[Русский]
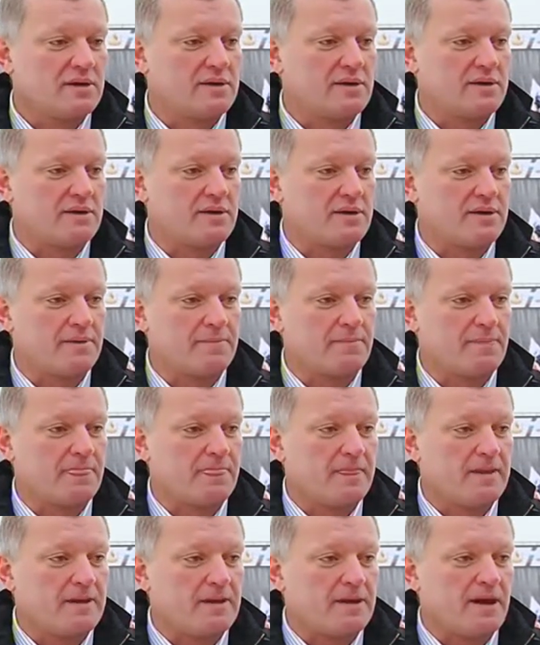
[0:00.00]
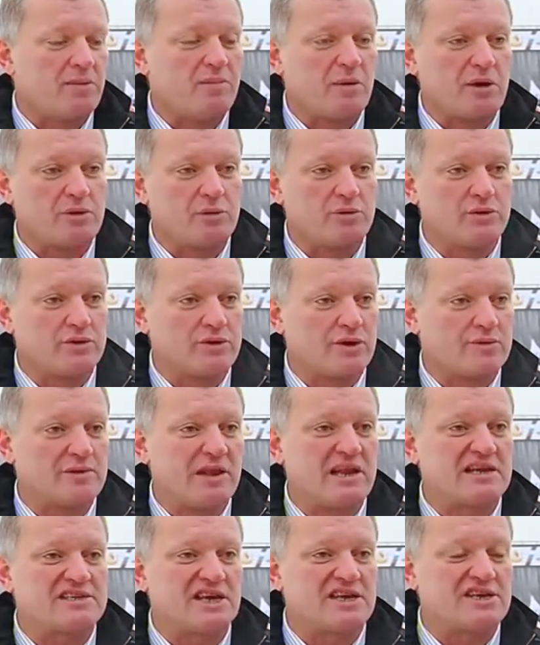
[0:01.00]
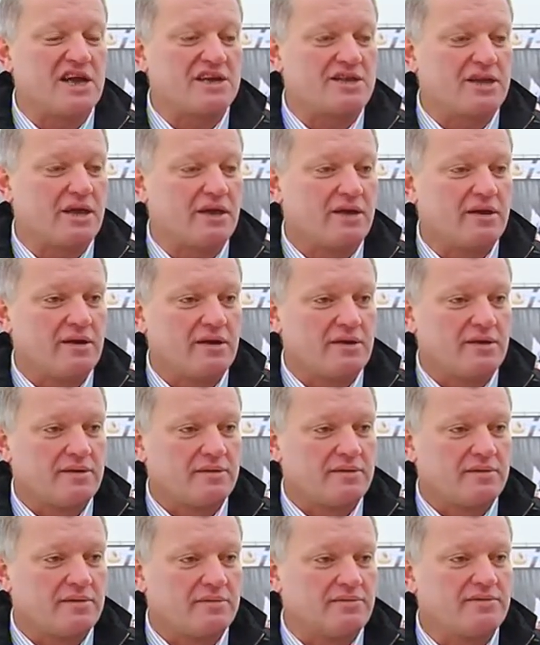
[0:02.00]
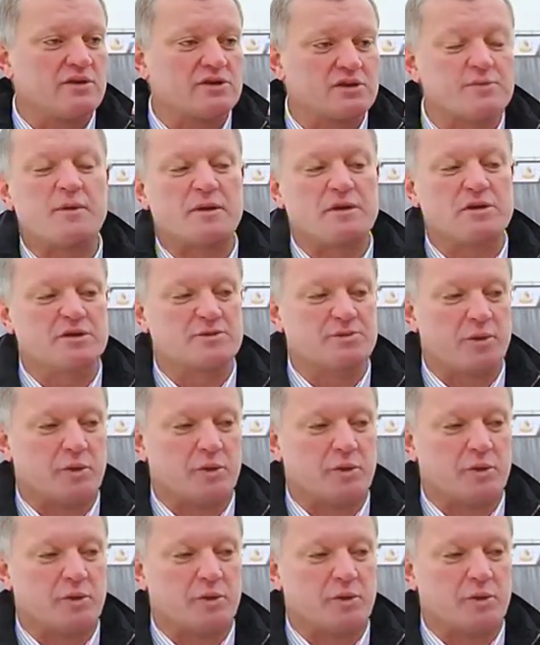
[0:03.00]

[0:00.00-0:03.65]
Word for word: э, оборудованием для занятий велосипедным